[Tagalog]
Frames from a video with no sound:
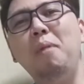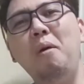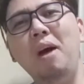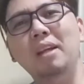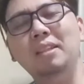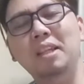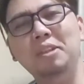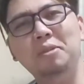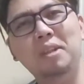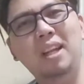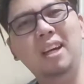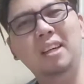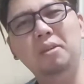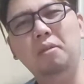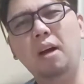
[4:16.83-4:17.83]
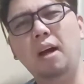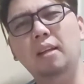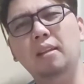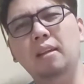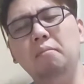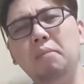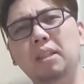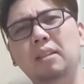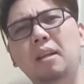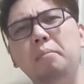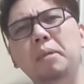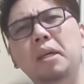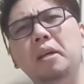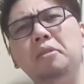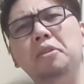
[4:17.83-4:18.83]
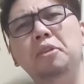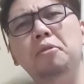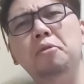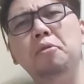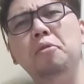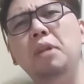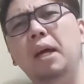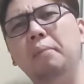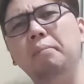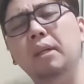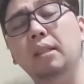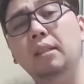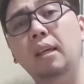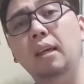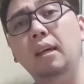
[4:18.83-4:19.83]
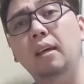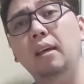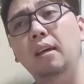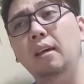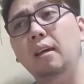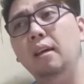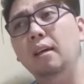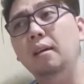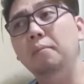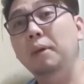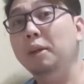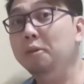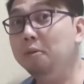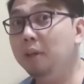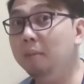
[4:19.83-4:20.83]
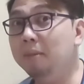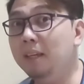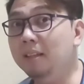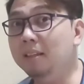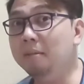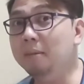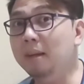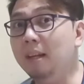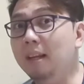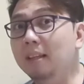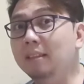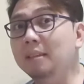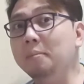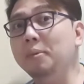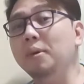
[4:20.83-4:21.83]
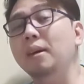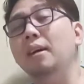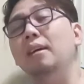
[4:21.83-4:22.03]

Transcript: po bawasan nyo na lang yung kanin, mas damihan nyo yung ulam. Kasi, pero yung ulam na hindi malalansa po